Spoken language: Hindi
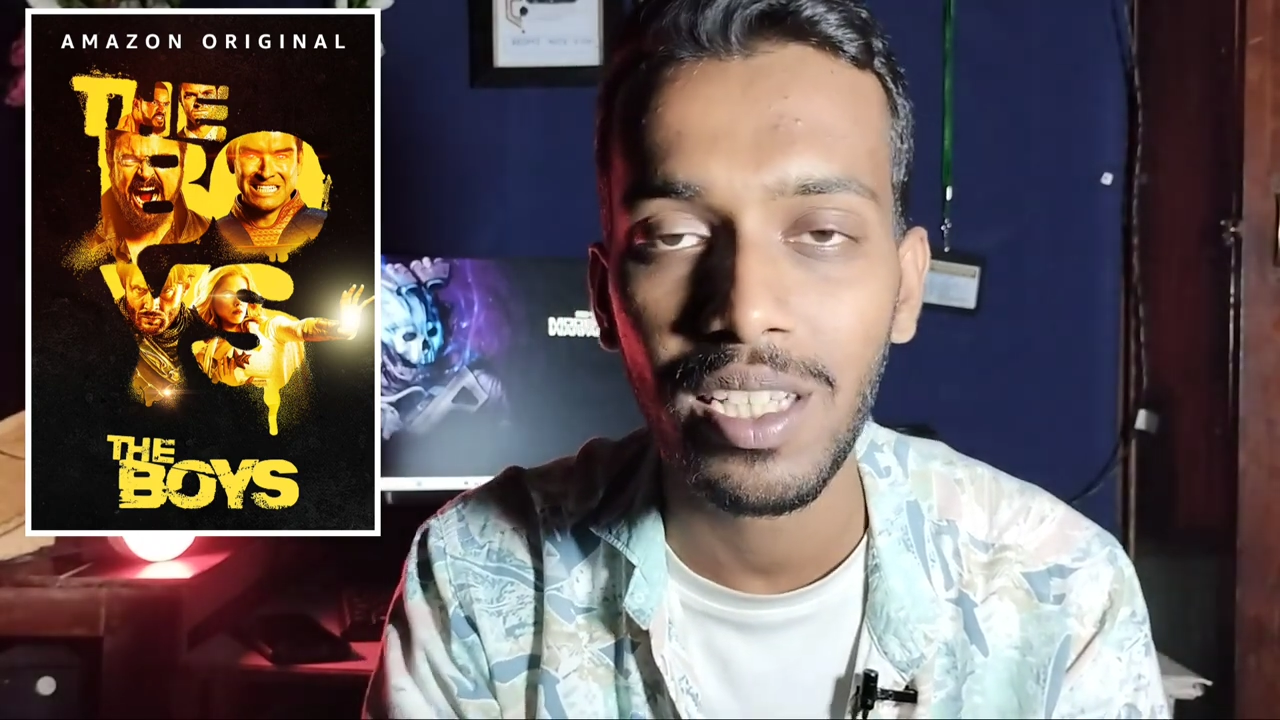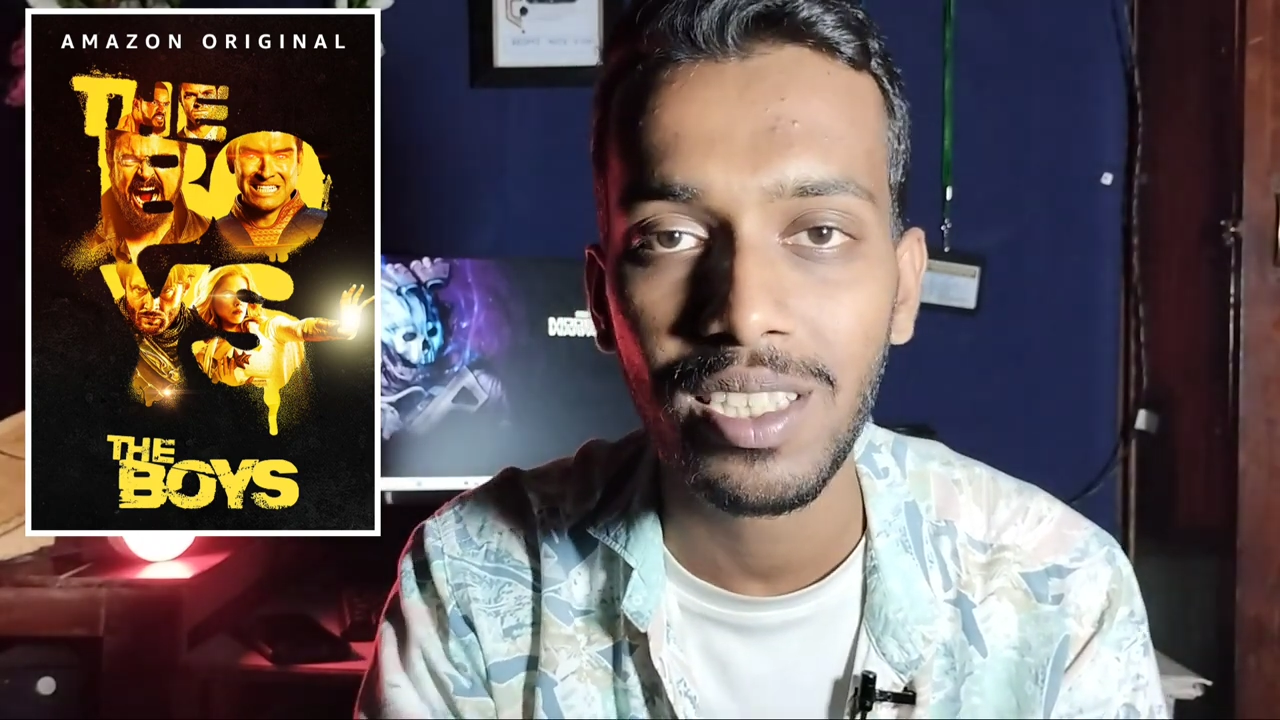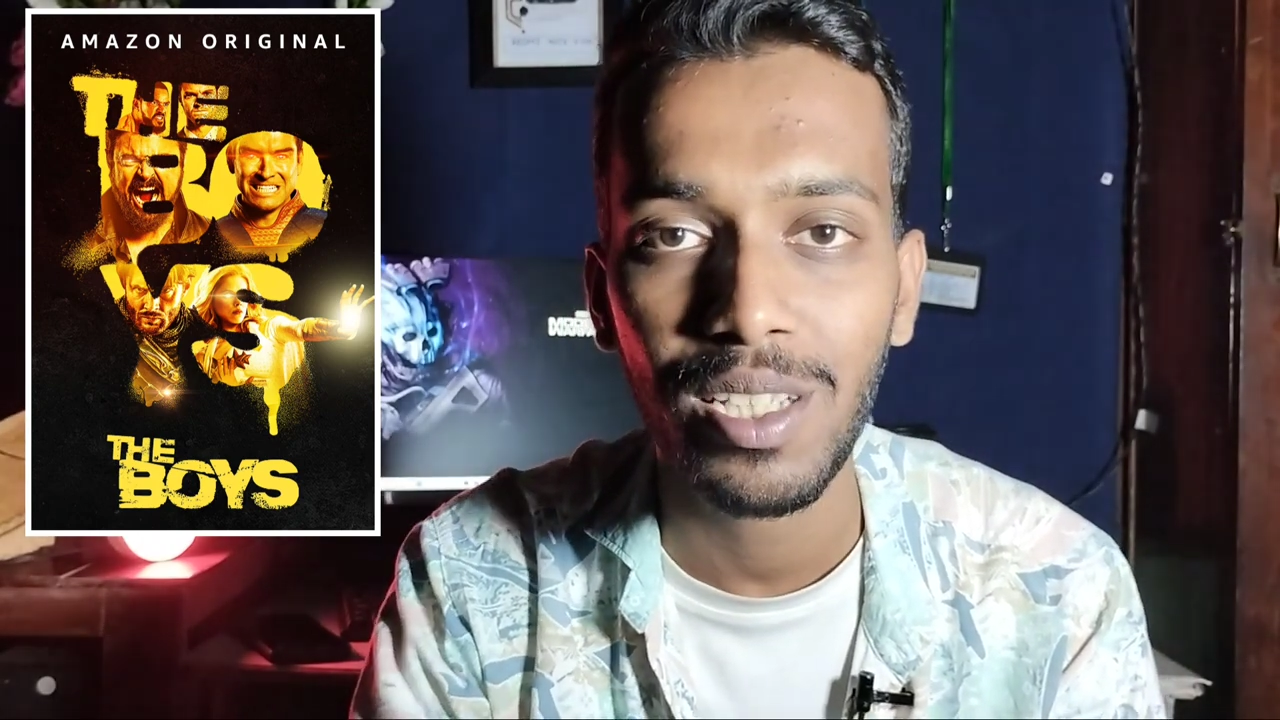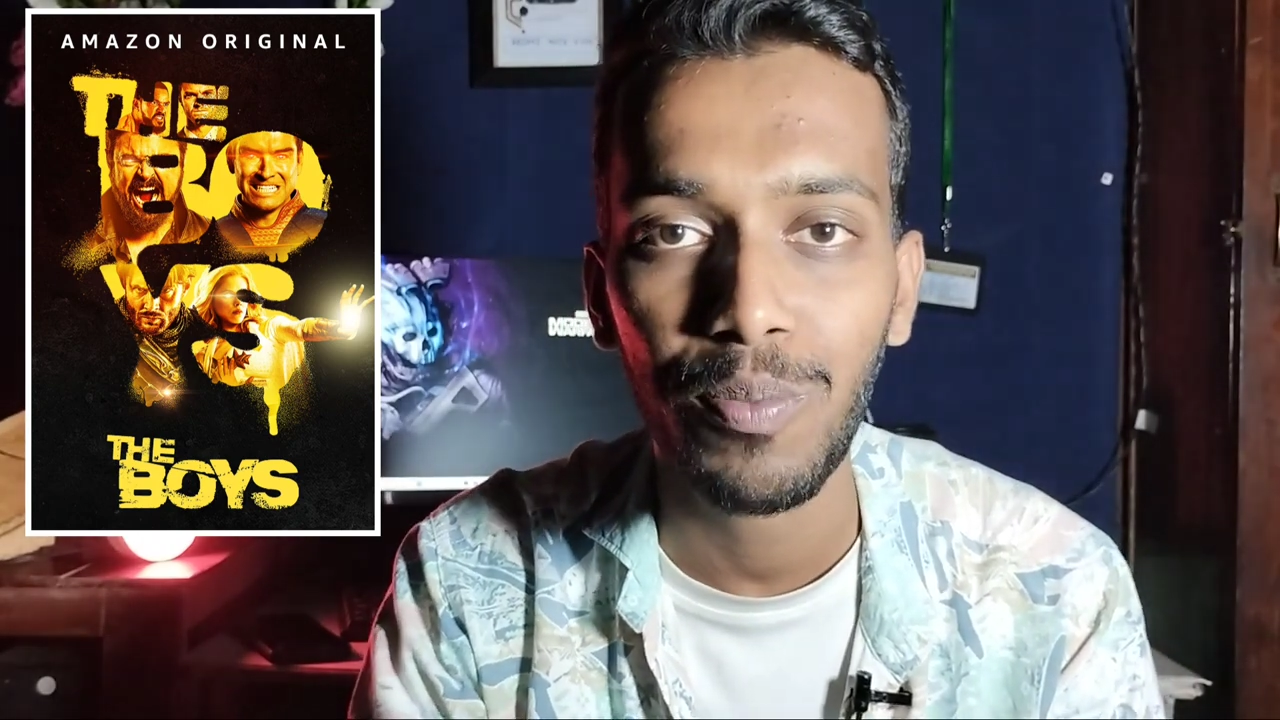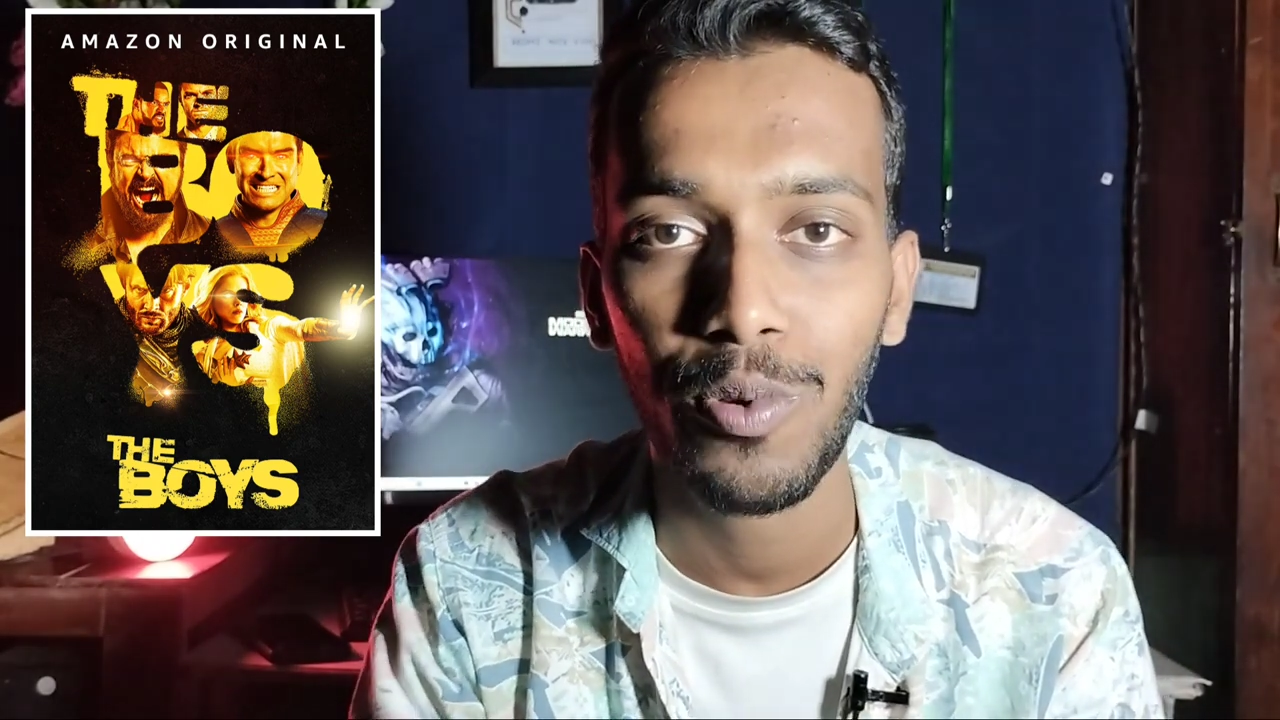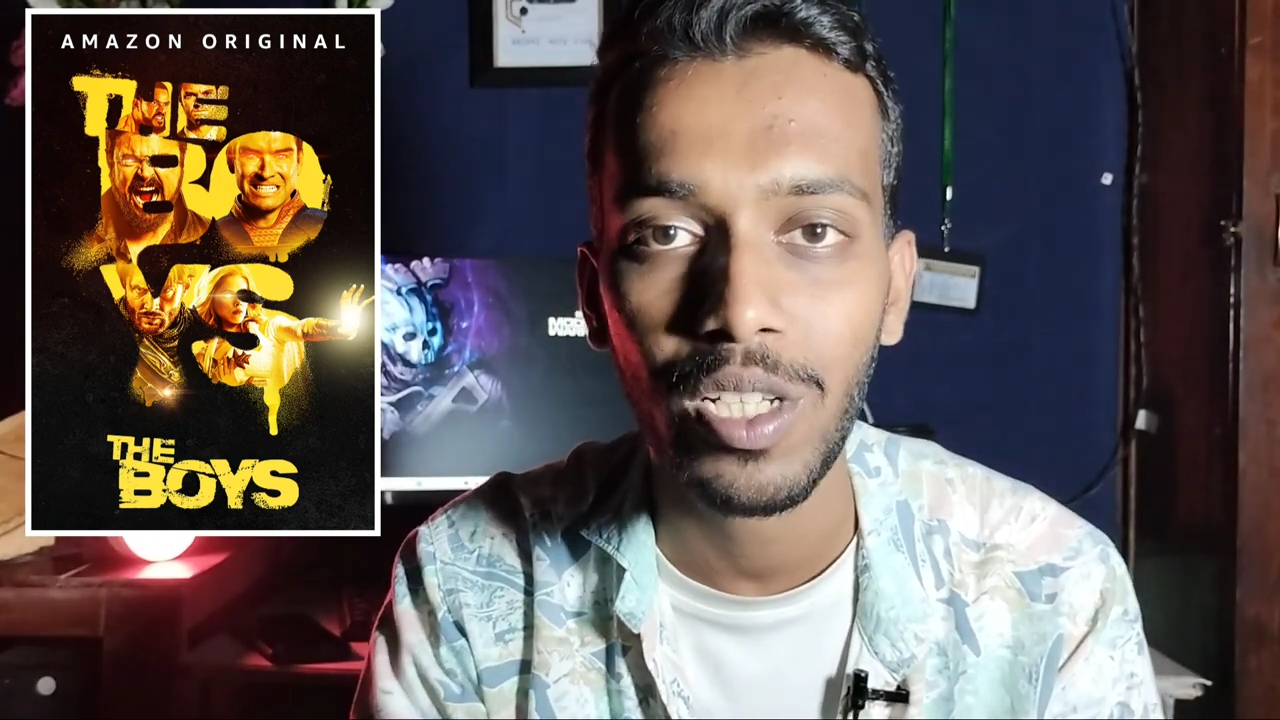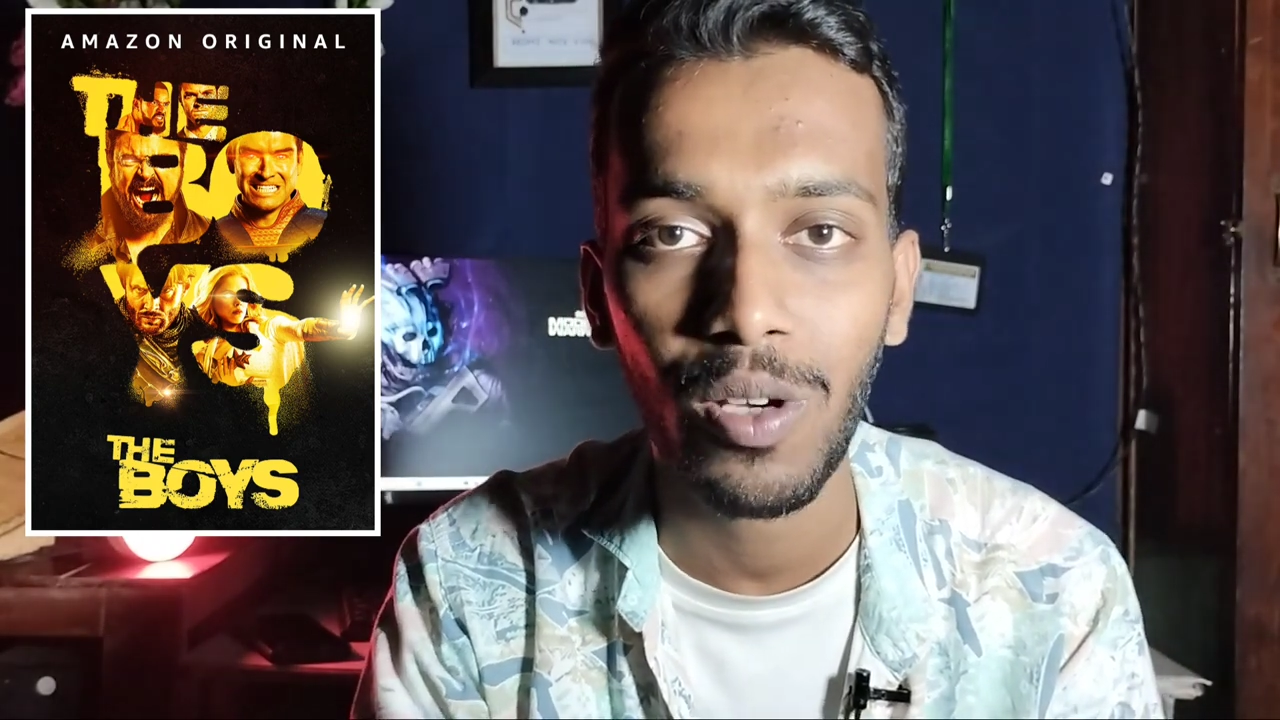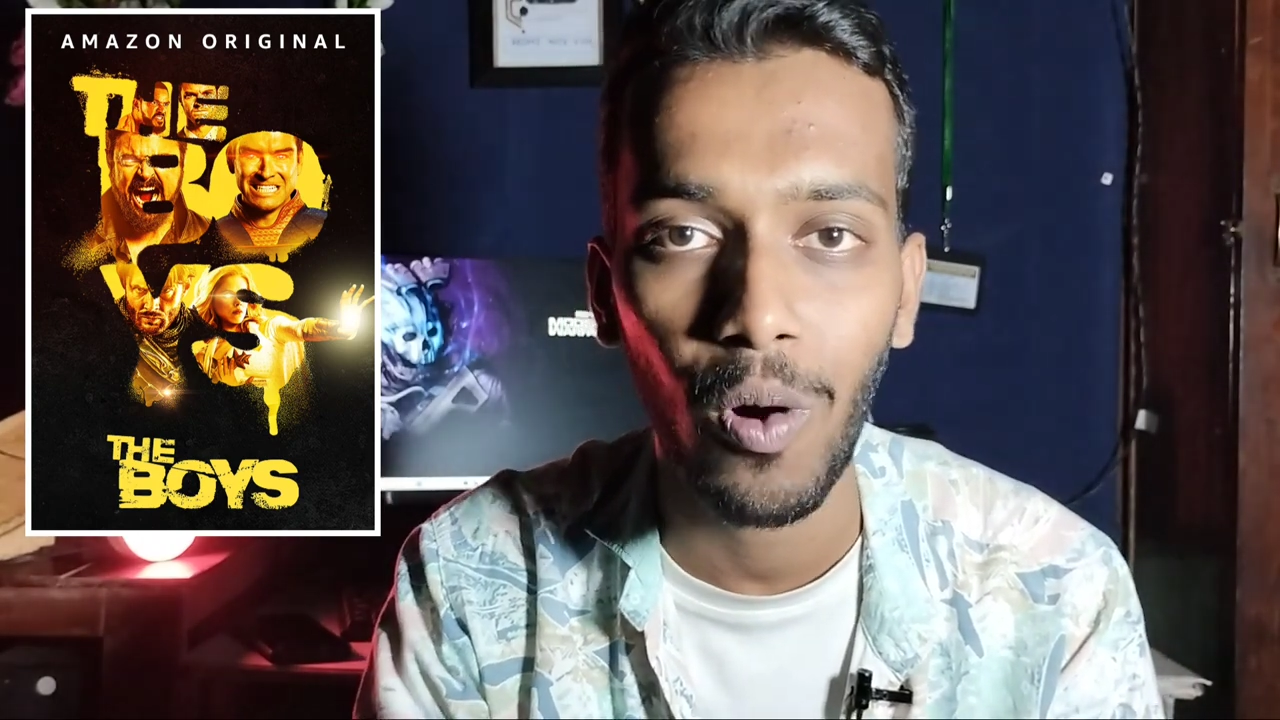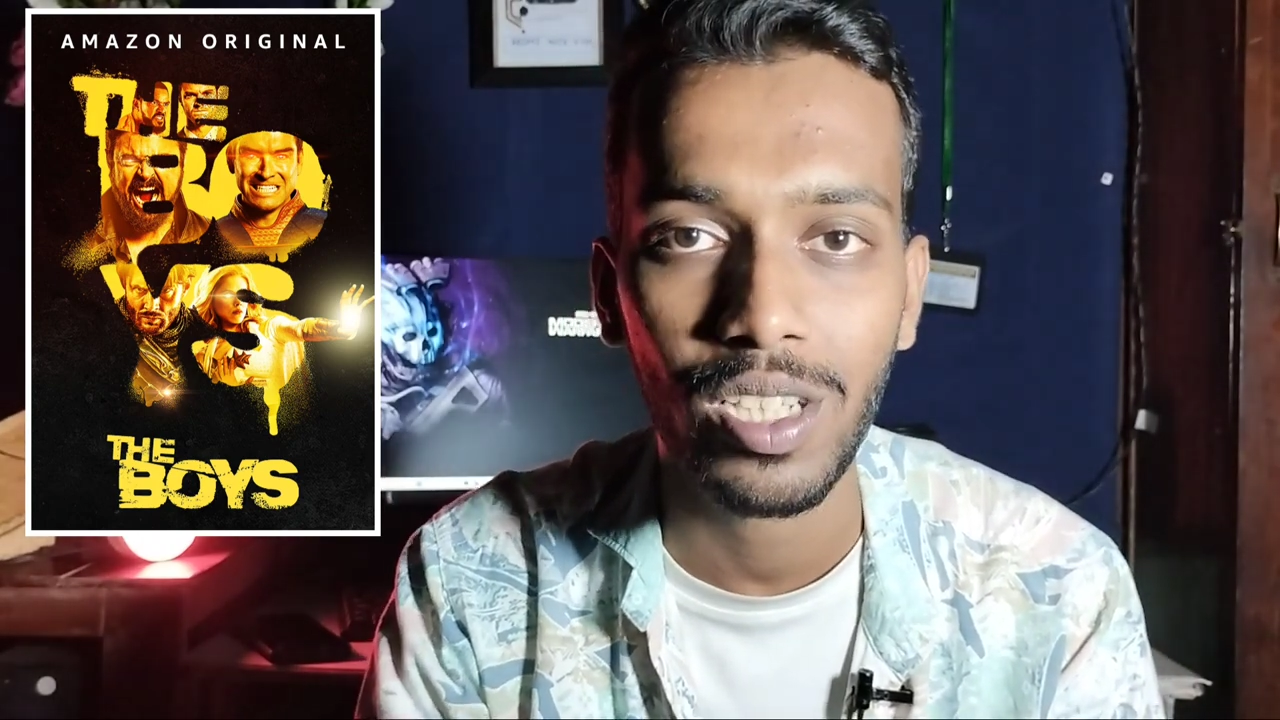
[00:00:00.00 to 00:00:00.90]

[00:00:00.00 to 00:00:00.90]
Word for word: इसकी पूरी